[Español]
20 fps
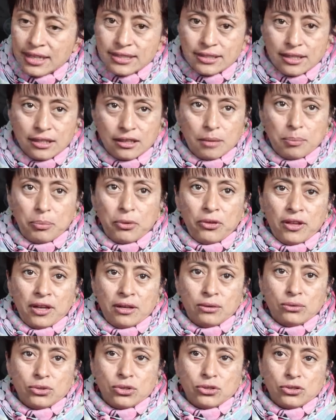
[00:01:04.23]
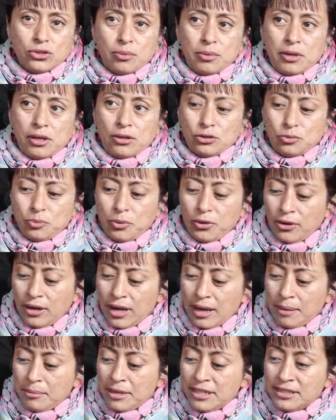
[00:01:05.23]
este tipo de anuncios sobre los
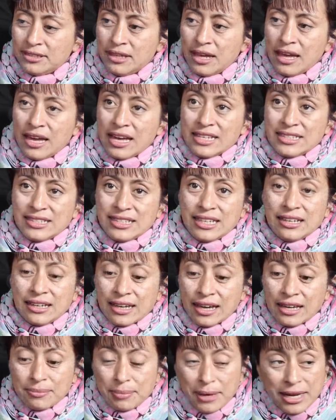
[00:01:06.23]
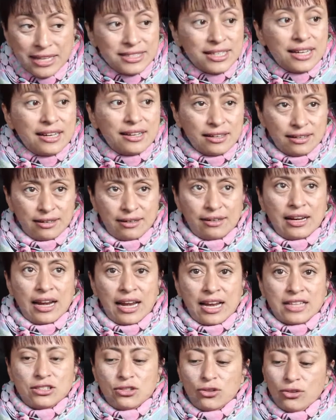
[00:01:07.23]
programas sin que vaya
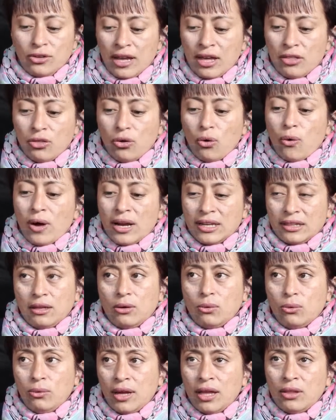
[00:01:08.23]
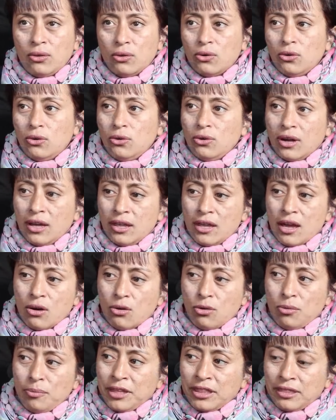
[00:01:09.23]
relacionado o articulado con lo que ya
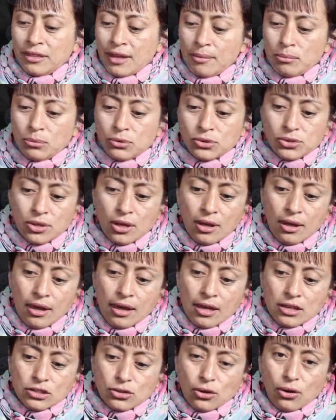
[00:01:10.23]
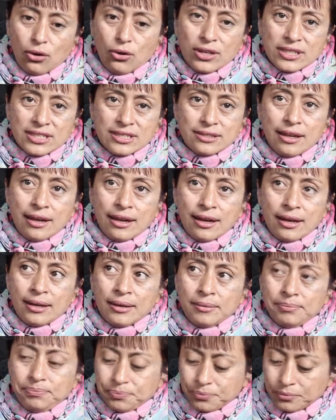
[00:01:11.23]
comentamos, solo
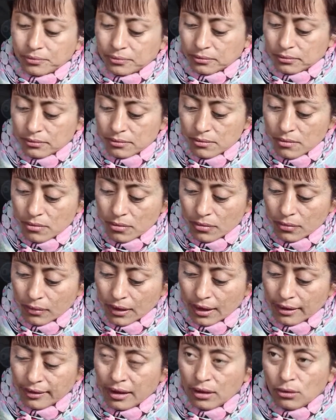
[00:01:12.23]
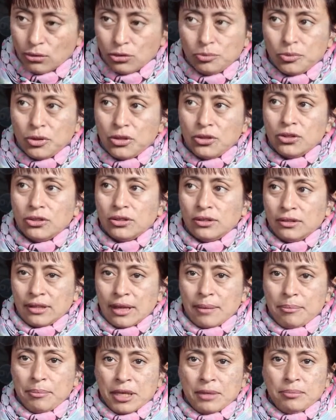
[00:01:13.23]
está de algún modo
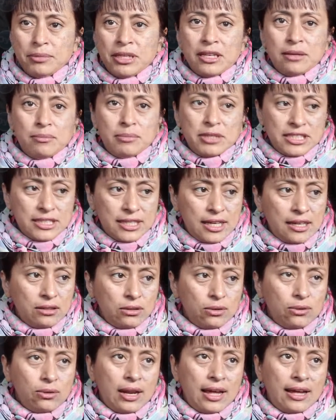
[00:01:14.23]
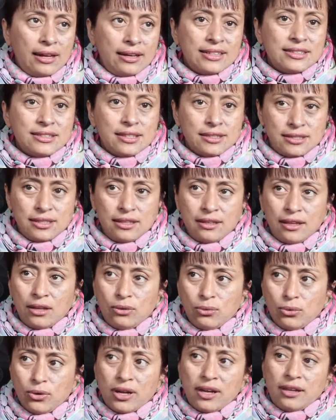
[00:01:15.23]
también minimizando la
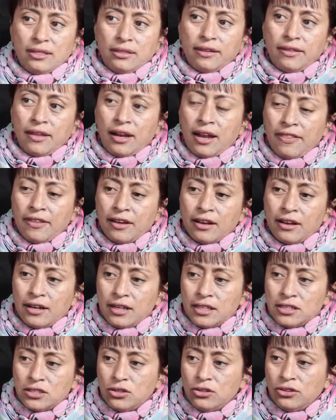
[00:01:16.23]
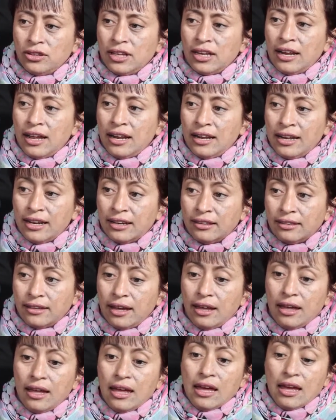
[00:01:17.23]
necesidad urgente de la declaración de la
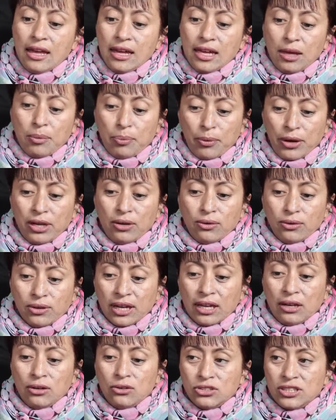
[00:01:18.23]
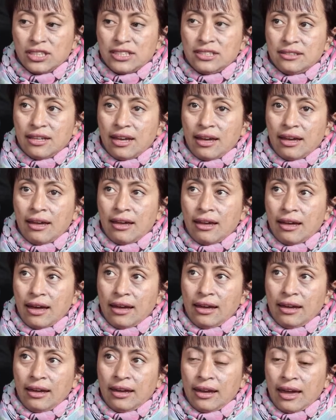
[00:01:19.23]
alerta y bueno, que no se está,
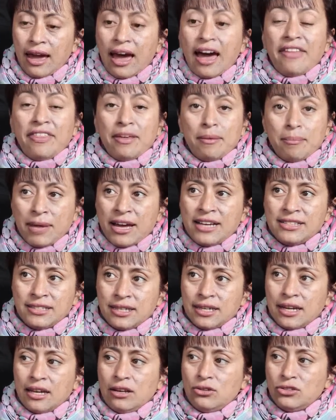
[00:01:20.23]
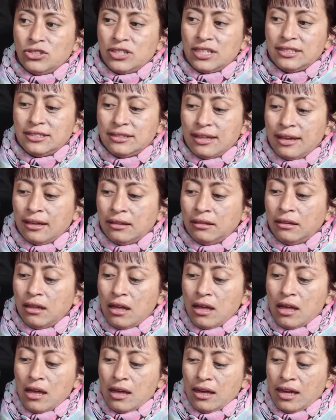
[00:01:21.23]
eh, además de que no se están
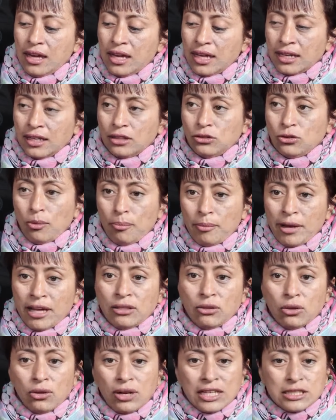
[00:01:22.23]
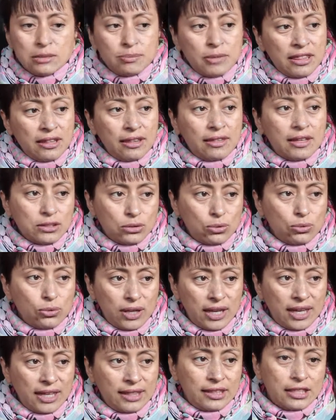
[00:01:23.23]
eh, retomando las medidas
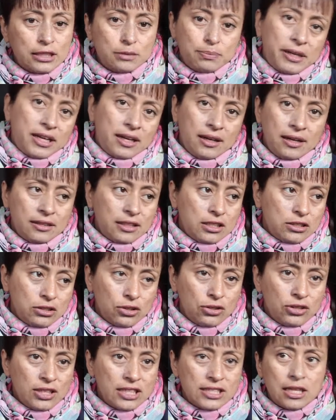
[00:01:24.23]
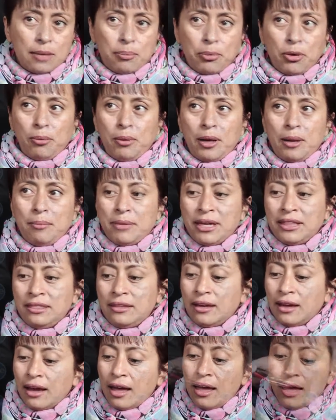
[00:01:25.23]
urgentes para la atención de esta
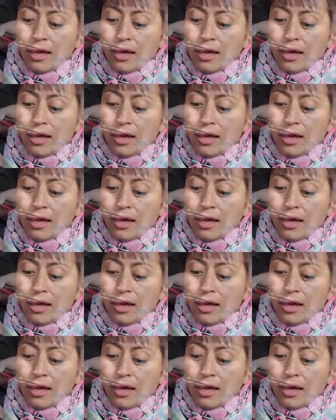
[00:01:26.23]
problemática.